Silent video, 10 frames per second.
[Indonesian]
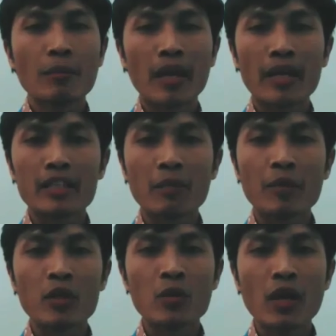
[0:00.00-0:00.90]
Mari kita
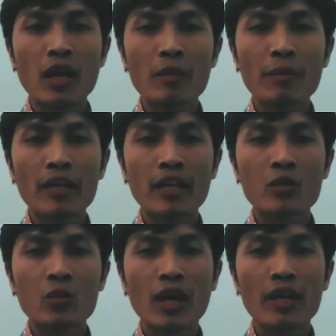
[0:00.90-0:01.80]
berdoa kepada
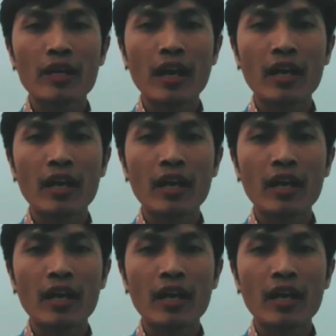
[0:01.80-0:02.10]
Tuhan